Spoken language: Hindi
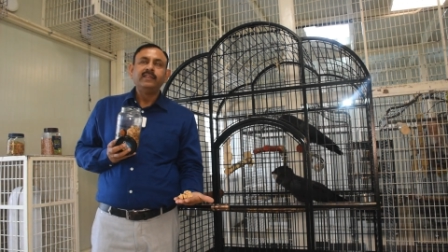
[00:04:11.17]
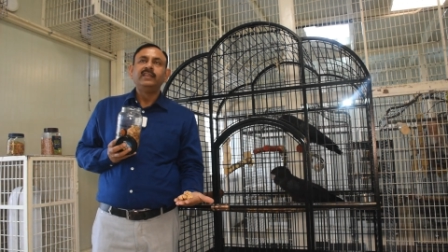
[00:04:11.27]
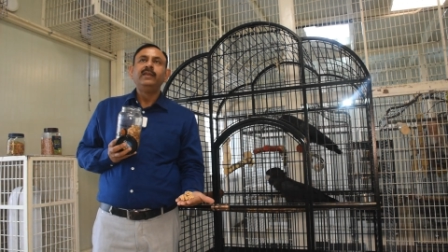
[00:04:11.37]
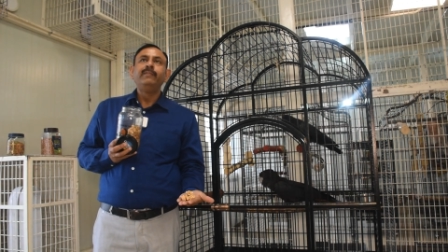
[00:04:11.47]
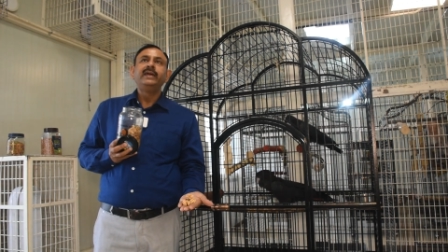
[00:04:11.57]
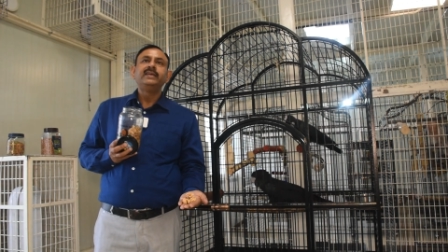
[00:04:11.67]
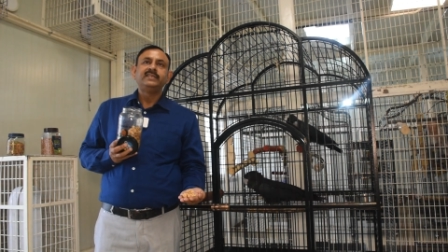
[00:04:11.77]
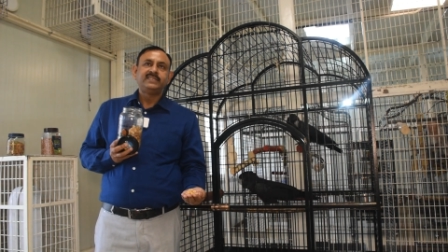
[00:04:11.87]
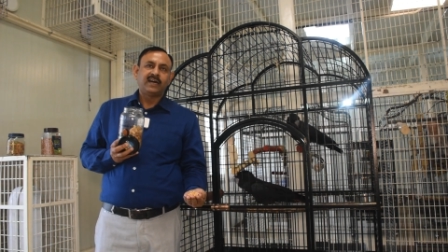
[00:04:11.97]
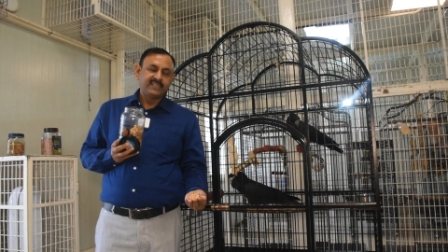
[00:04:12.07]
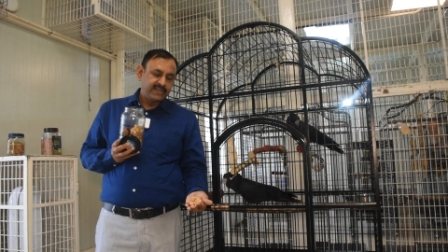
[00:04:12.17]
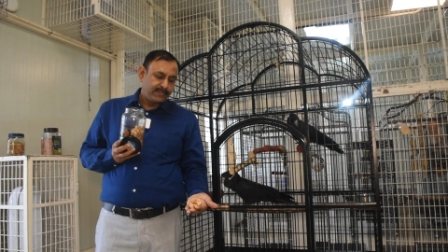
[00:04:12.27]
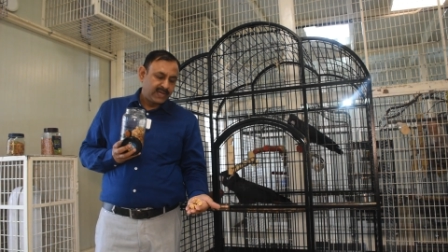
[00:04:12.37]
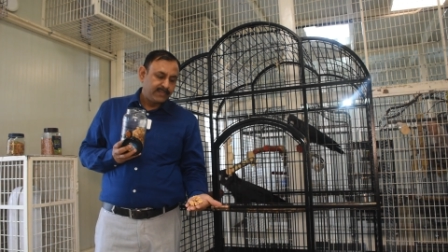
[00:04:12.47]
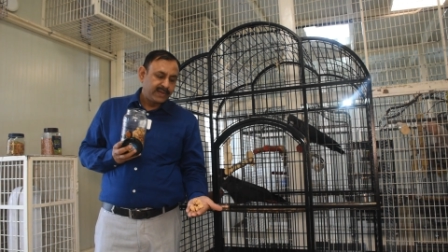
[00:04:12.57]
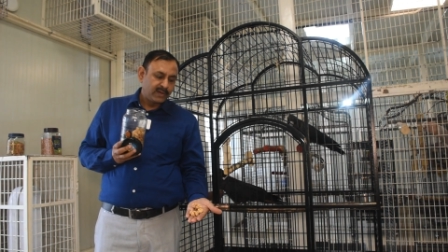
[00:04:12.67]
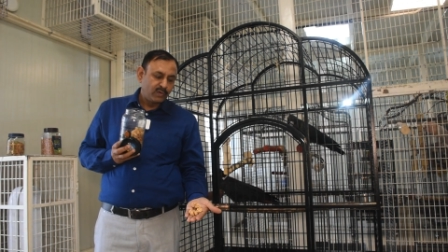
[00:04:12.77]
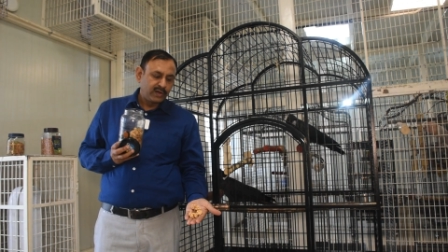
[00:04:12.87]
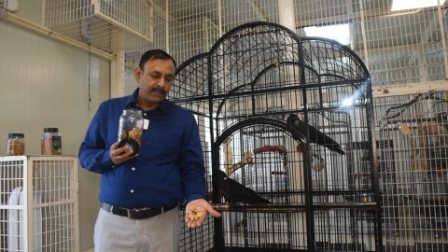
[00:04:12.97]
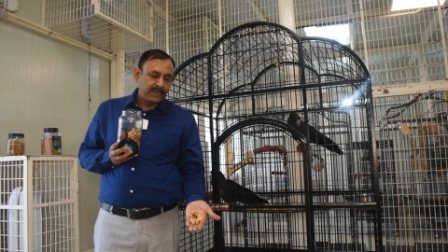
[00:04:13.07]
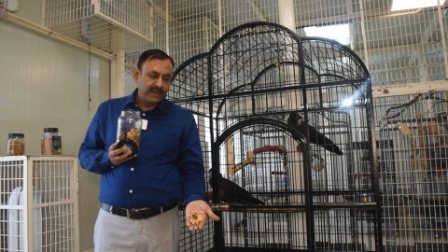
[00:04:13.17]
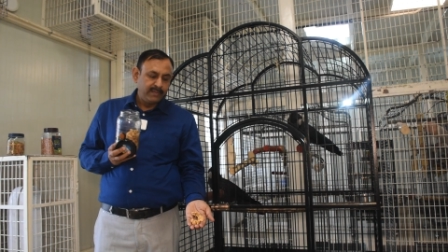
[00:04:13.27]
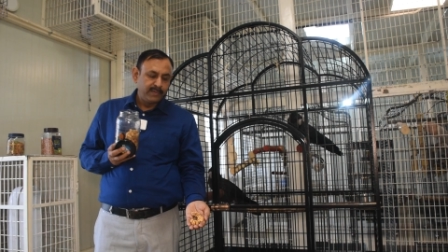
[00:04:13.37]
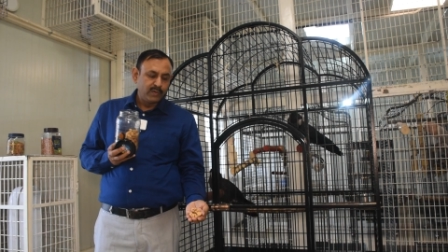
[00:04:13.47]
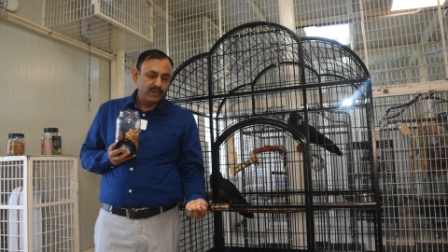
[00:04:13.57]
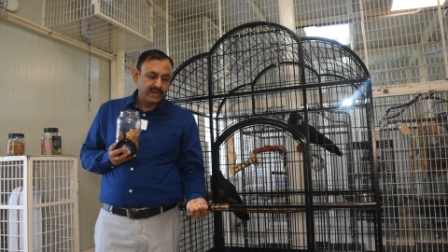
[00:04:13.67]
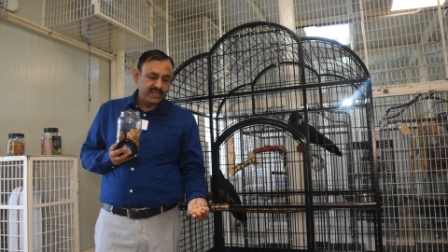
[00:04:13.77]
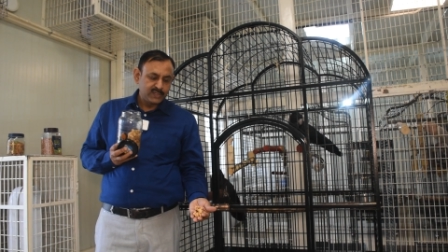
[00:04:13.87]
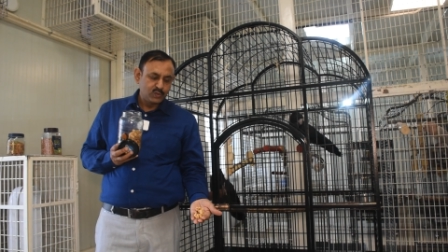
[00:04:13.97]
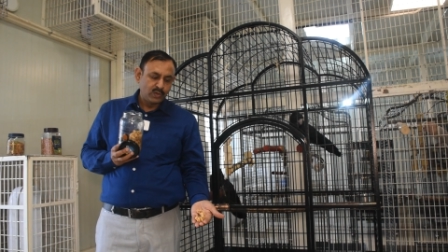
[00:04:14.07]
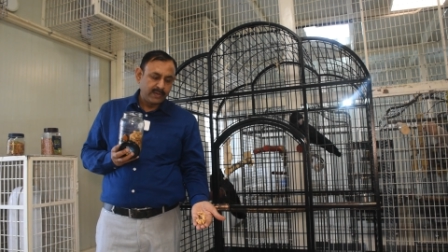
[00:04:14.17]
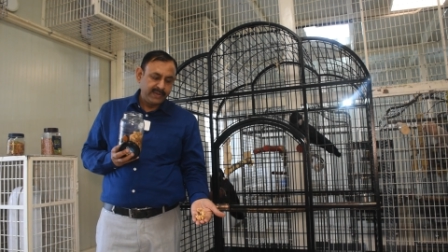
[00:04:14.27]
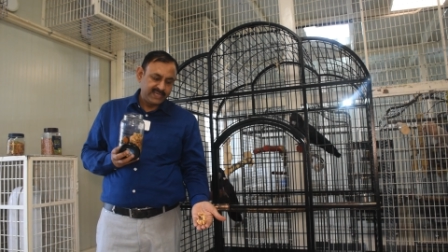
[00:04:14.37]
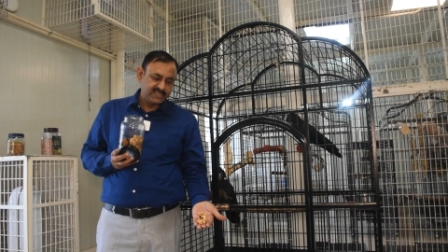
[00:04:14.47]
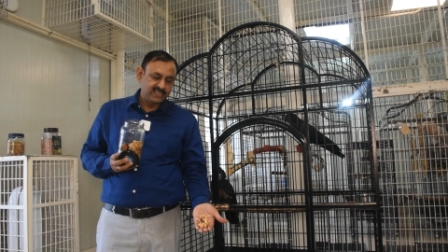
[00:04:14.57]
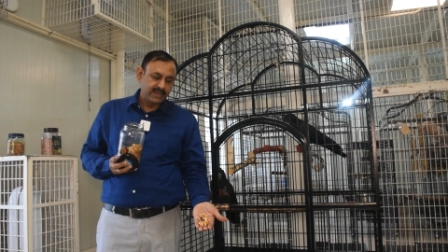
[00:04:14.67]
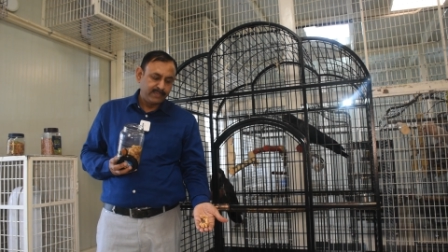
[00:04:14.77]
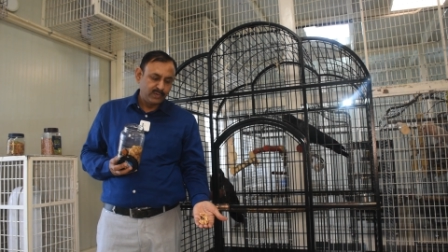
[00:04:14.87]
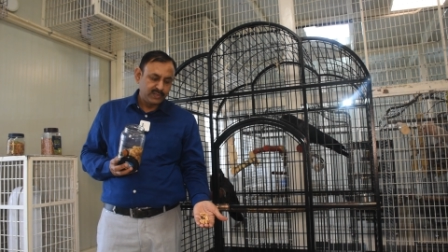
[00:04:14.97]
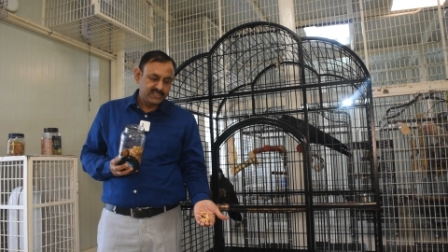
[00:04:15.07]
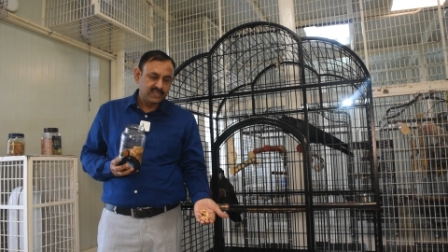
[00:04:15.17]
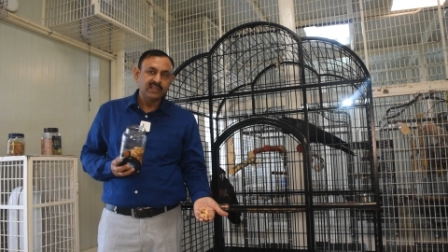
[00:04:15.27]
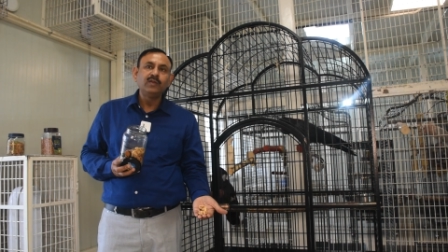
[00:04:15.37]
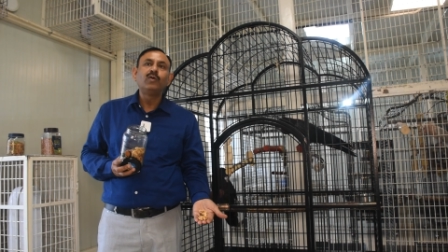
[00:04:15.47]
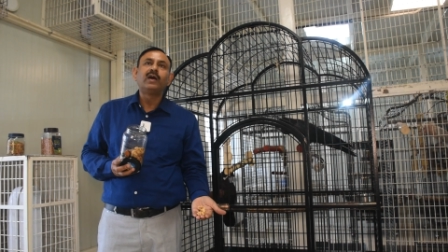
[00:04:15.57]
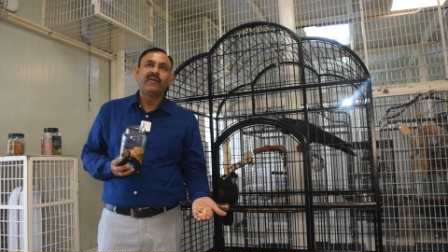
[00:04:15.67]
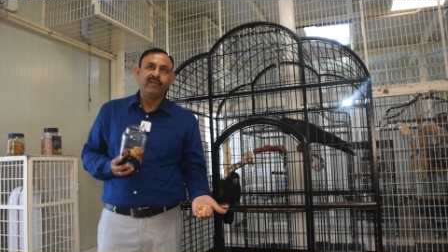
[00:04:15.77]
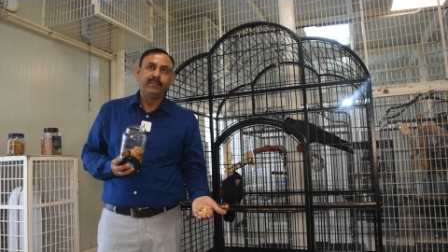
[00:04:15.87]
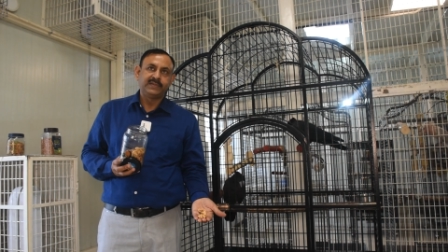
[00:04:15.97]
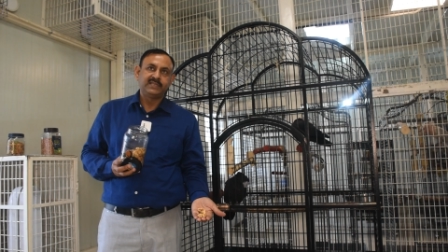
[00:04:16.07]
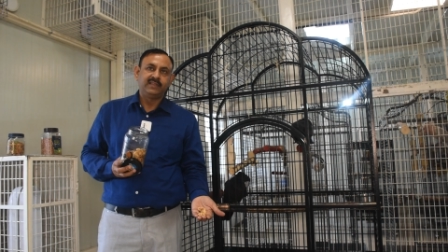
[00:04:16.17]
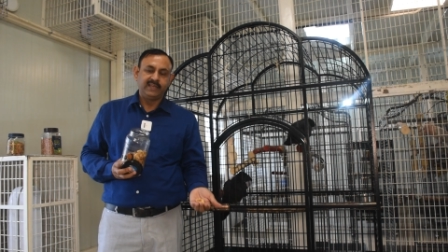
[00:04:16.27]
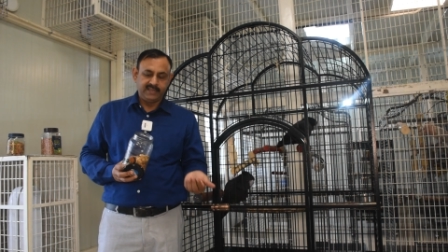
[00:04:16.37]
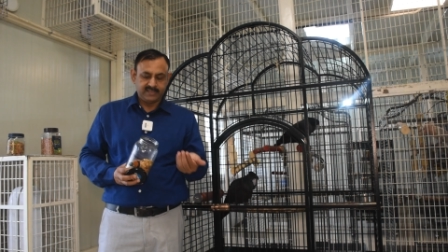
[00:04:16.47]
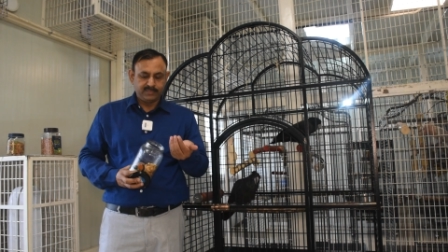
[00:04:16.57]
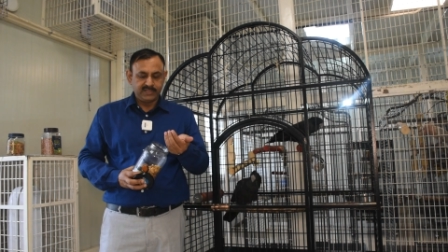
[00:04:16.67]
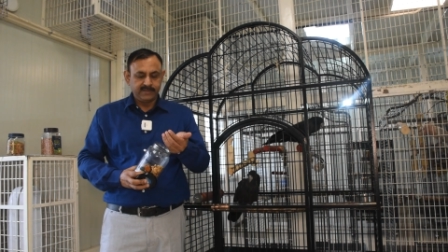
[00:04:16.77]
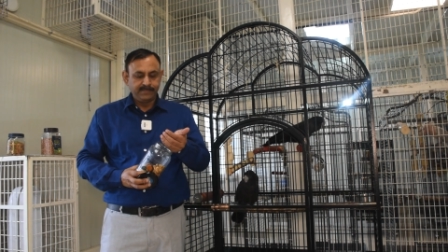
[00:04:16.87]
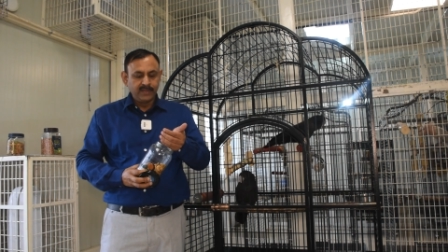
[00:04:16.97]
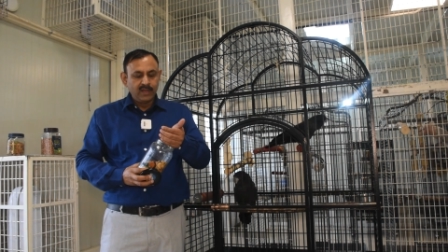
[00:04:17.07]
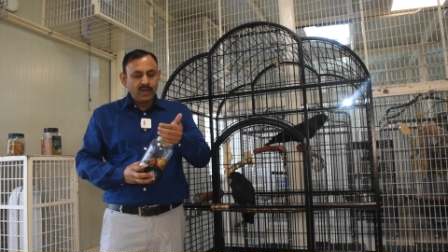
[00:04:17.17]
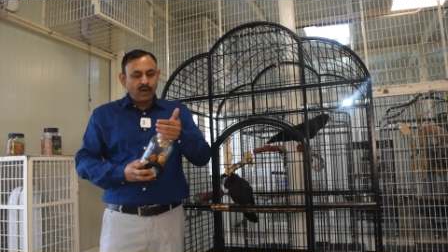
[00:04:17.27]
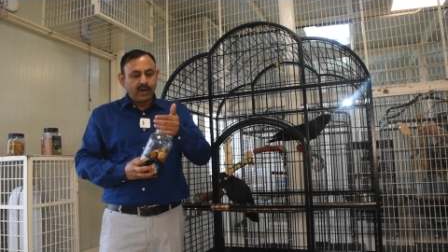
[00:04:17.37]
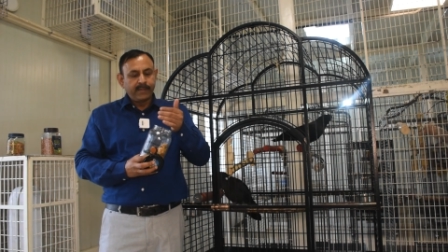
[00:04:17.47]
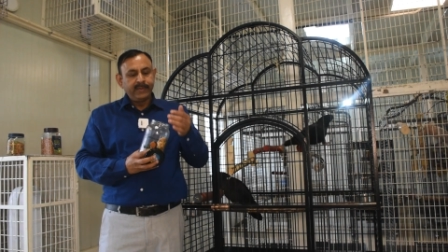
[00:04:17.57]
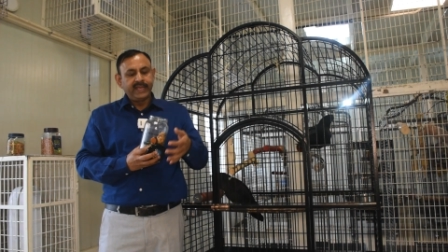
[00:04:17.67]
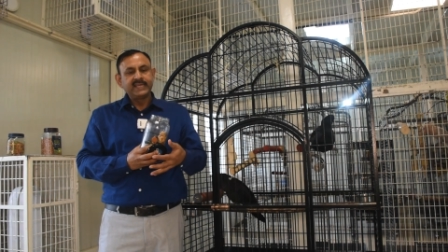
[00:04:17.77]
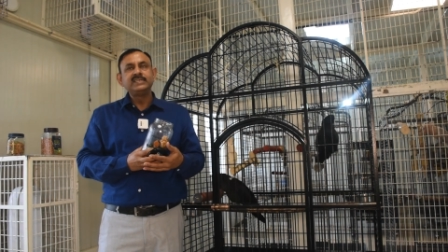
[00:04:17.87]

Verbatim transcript: दिन में चार से पाँच बार अखरोट आप पानी में भिगो करके या सूखे भी ऐसे सच आप इनको दे सकते हैं इनको काफ़ी पसंद है ये सब चीज़ें और आप ये कह